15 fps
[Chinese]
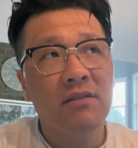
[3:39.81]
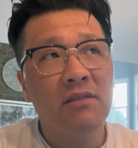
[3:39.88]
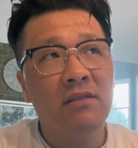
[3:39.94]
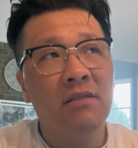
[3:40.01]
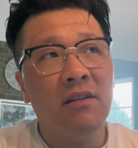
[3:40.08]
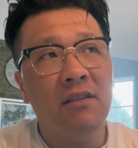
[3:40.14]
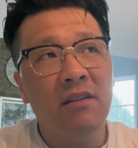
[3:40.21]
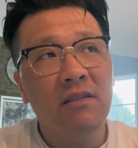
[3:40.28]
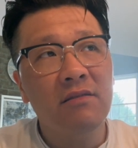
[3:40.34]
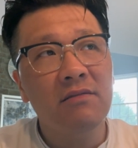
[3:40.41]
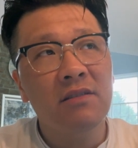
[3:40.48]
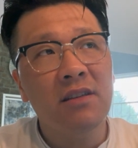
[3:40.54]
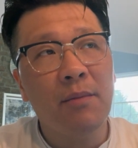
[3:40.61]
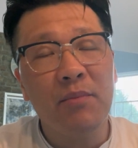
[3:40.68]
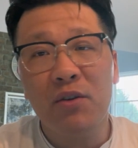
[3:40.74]
可能
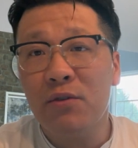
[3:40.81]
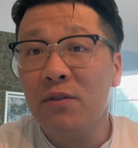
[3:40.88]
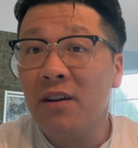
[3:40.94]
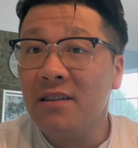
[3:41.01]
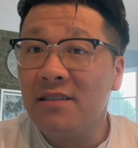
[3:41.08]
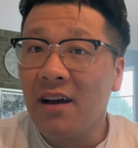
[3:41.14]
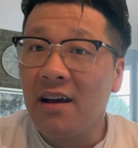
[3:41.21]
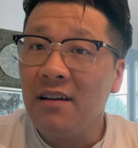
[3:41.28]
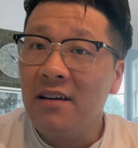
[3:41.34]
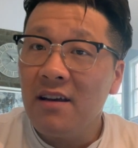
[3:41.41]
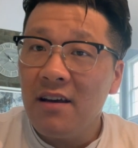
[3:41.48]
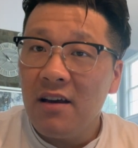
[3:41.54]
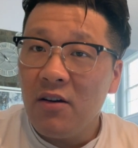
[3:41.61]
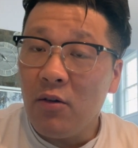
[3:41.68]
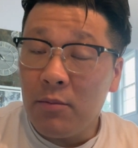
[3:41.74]
像比如说像
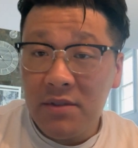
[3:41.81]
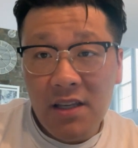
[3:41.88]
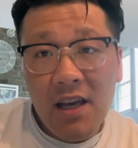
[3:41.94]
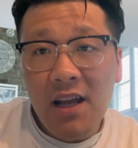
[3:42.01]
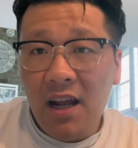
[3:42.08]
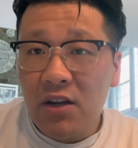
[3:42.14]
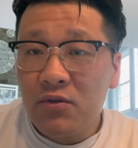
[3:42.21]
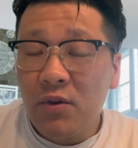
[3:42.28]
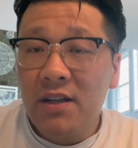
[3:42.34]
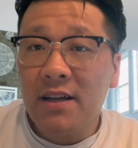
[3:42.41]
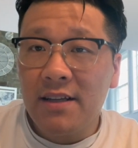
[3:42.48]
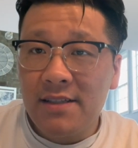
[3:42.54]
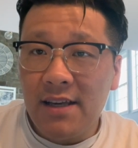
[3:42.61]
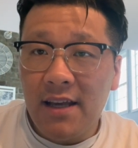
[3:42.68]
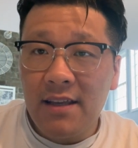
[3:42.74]
我们接下来说这
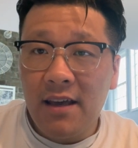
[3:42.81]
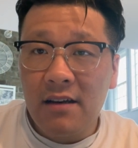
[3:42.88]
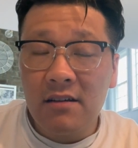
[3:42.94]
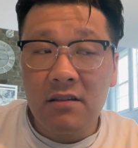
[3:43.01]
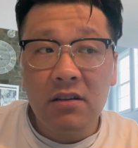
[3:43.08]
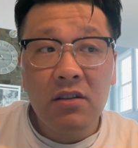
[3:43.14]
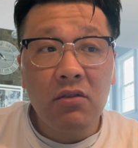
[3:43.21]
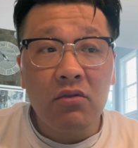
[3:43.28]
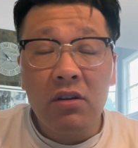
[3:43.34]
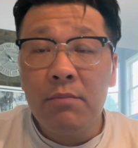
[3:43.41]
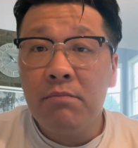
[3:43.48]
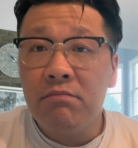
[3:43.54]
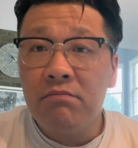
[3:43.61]
个姐姐，可能有的。